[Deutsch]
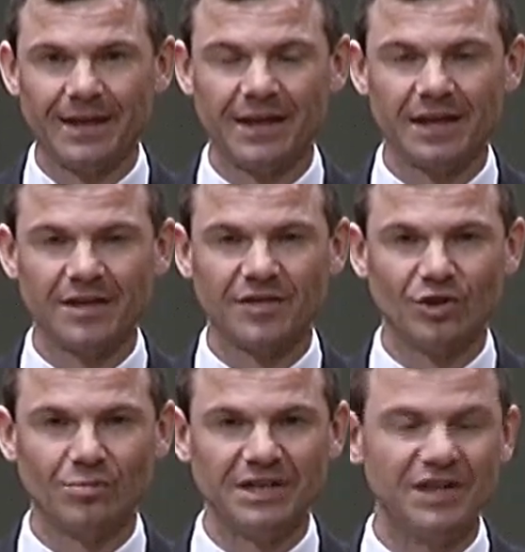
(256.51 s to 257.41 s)
Hier geht es
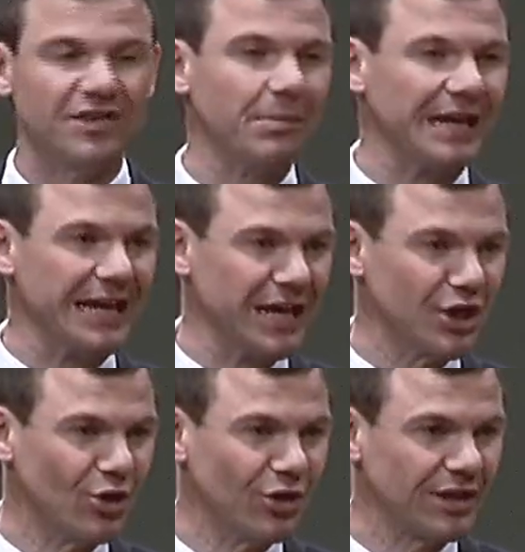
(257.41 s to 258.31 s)
um diese
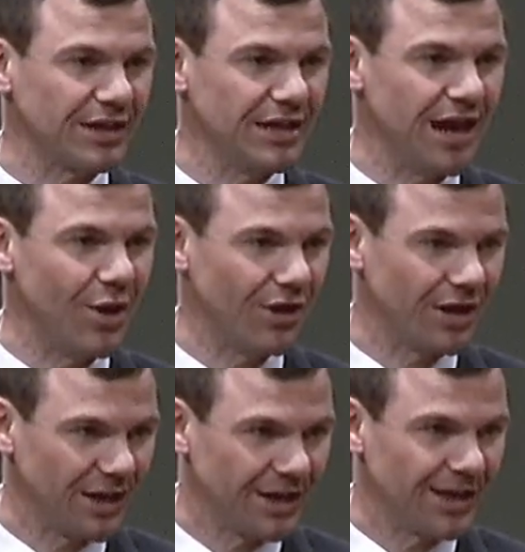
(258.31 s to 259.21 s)
Begegnung, die auch